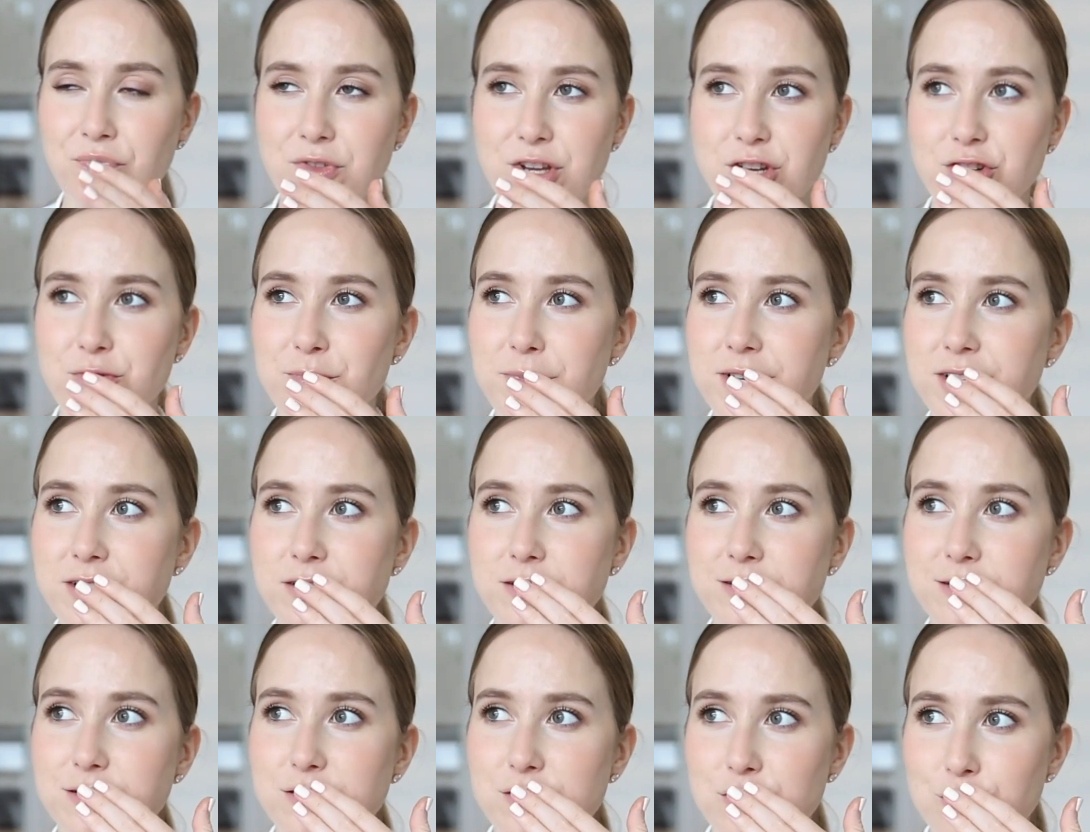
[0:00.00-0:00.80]
Der
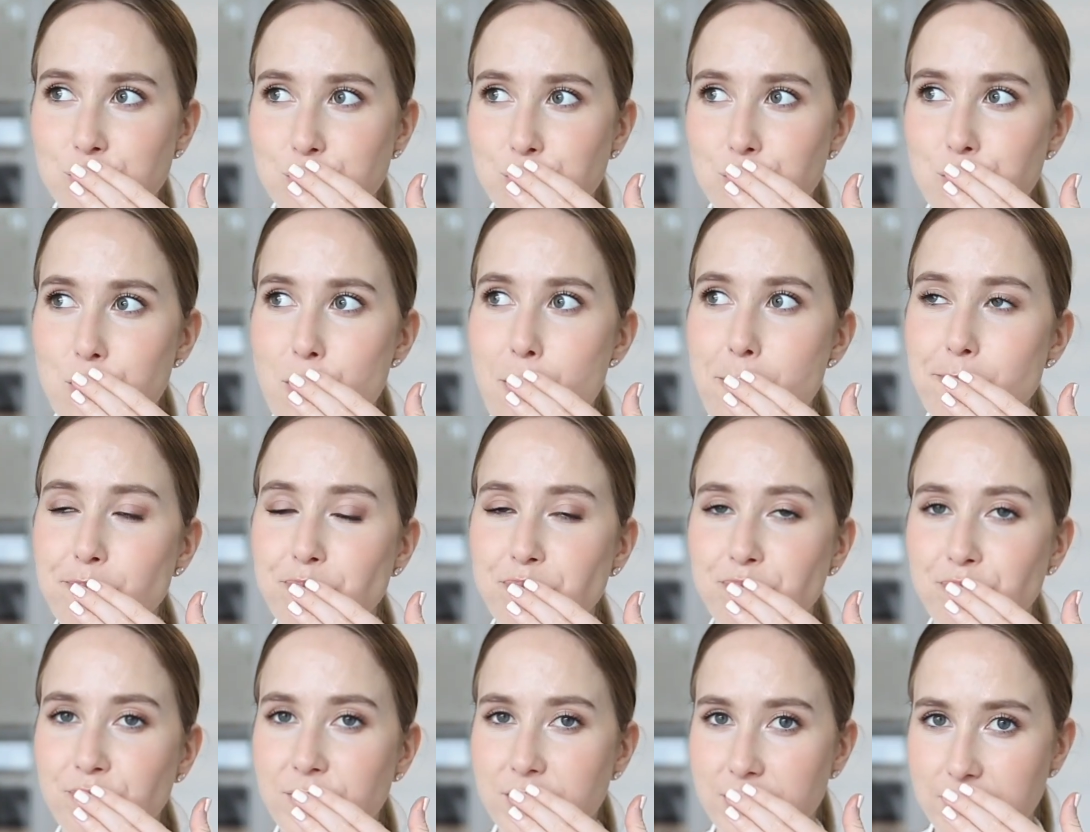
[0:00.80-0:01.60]
schmeckt so
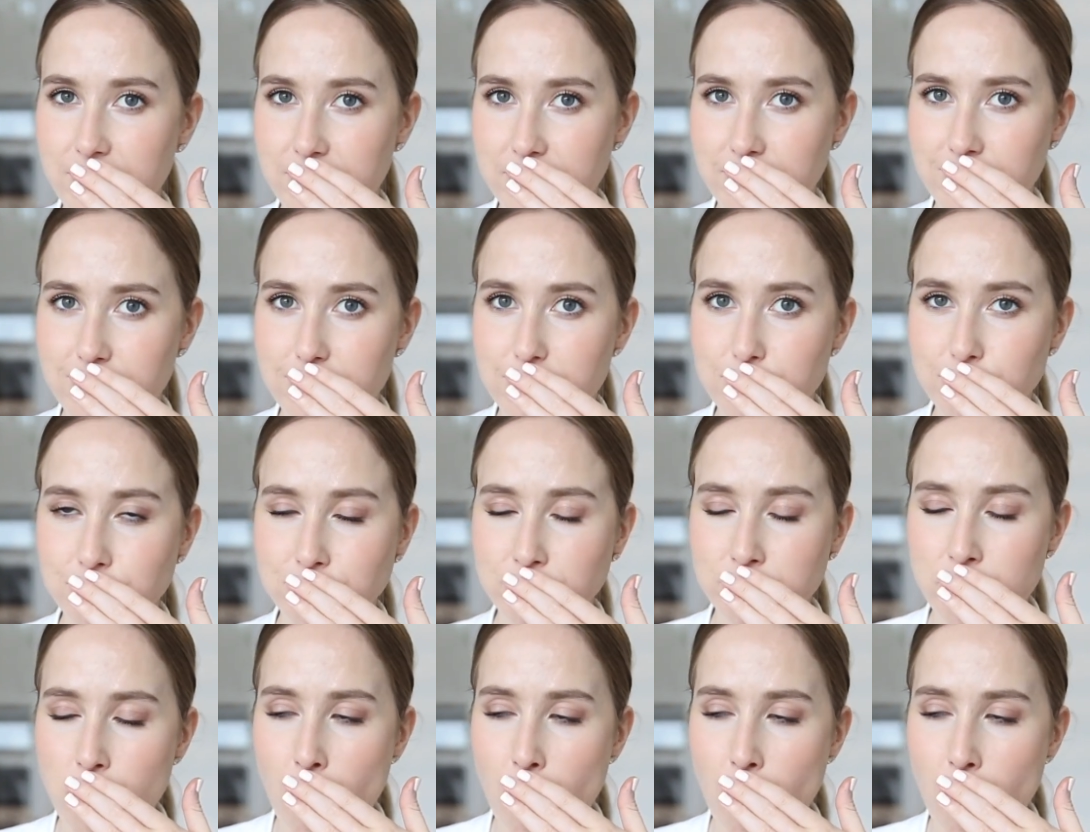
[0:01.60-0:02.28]
lecker.